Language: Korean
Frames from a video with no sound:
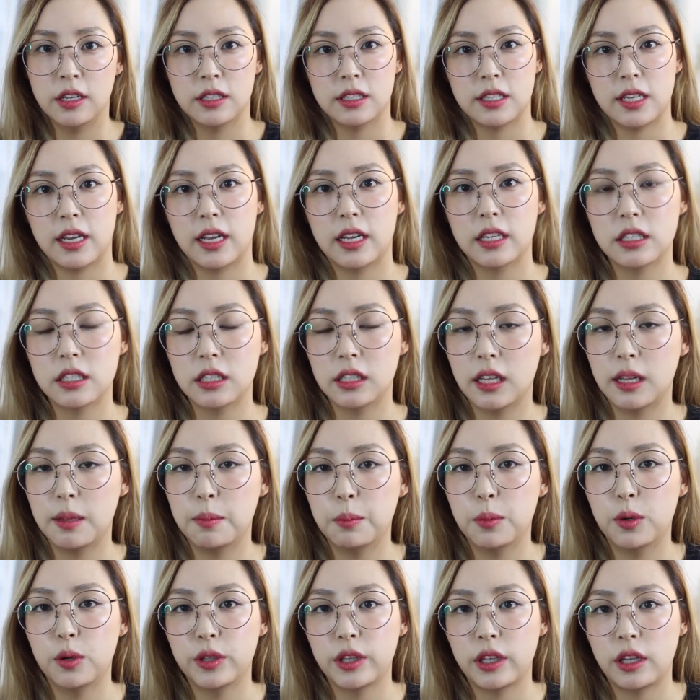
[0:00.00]
제가
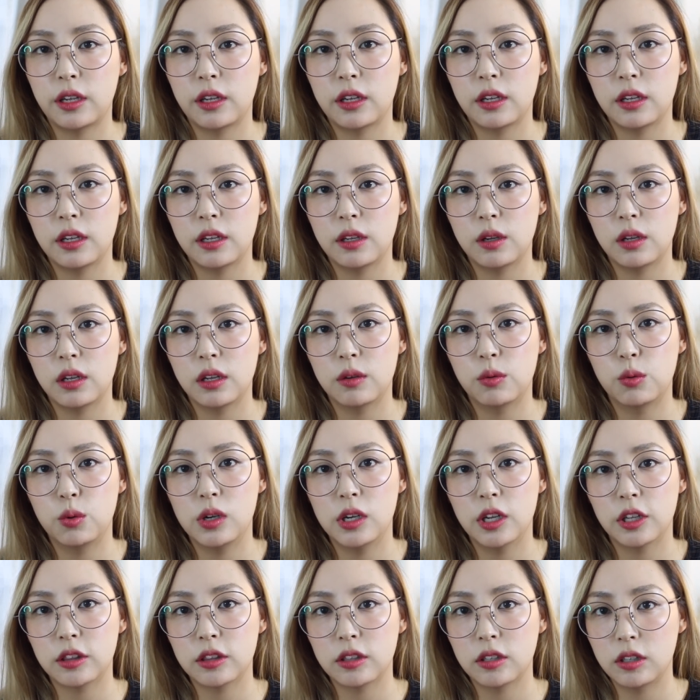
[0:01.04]
지난번에
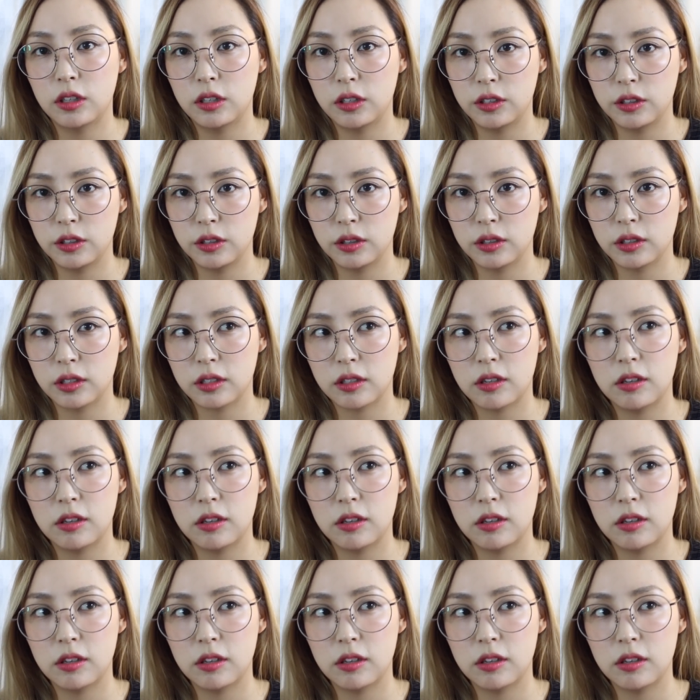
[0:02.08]
올렸던